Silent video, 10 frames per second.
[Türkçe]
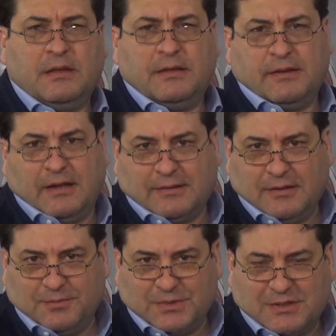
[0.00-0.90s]
İyi
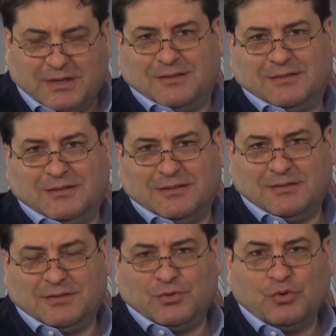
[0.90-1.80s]
dileklerimizle e,
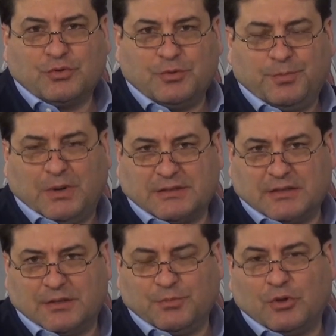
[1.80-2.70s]
YouTube
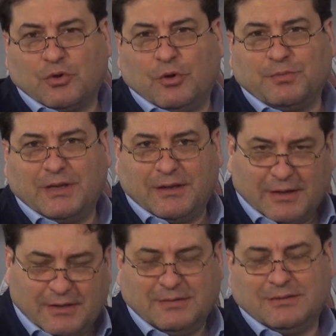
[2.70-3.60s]
Basketbol.com.tr
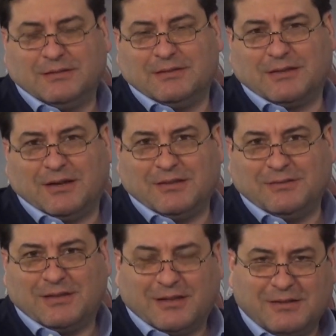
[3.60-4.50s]
e,
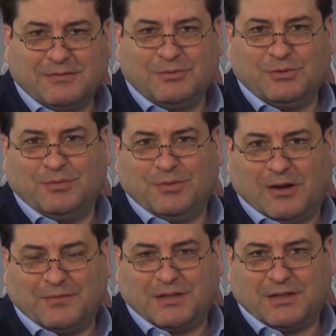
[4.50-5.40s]
kanalına bu
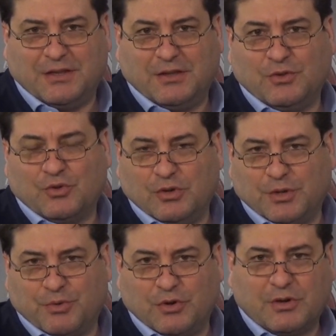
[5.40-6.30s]
haftaki
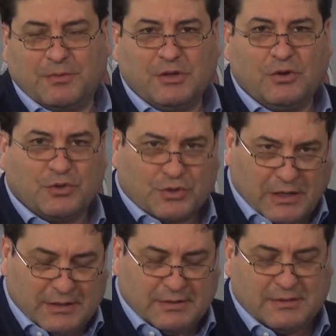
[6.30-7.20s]
Euroleague programına hoş
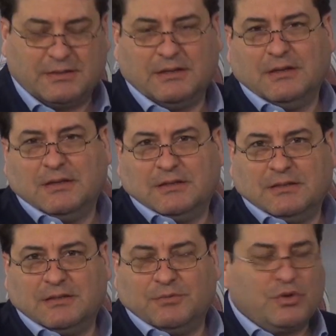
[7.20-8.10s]
geldiniz.
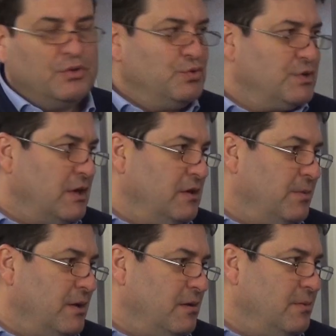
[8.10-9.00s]
E, bugün
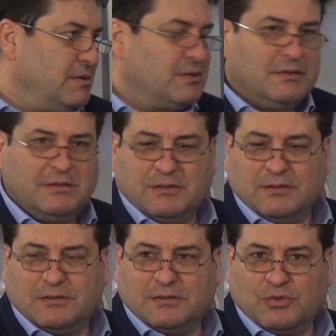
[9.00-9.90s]
Yücel'le beraber
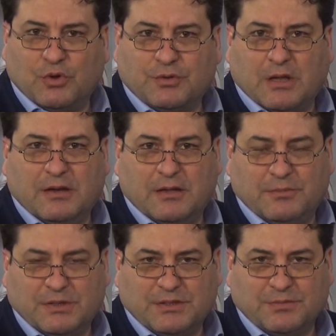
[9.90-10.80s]
e, 4 tane
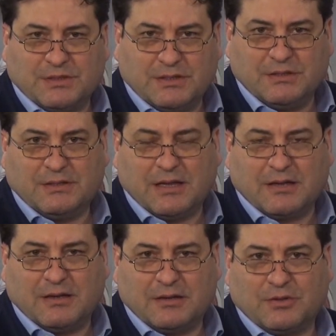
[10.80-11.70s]
maçımızı
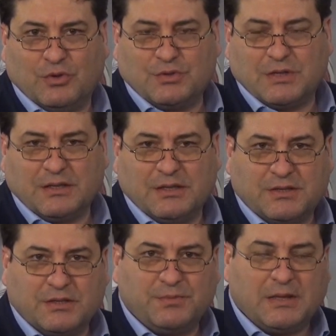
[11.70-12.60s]
tekrar gözden
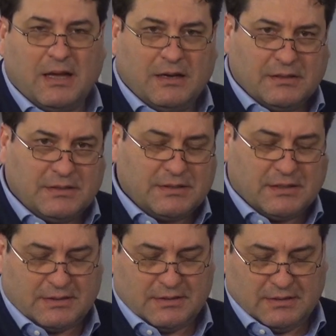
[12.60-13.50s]
geçirip
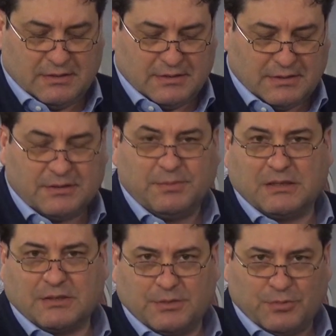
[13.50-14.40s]
değerlendireceğiz e, siz
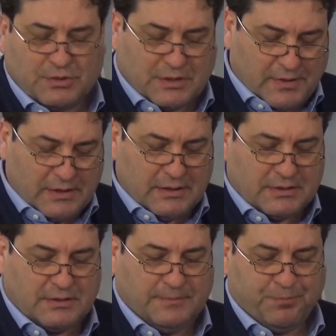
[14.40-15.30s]
basketbol severler
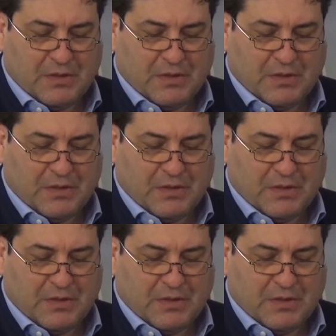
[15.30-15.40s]
için.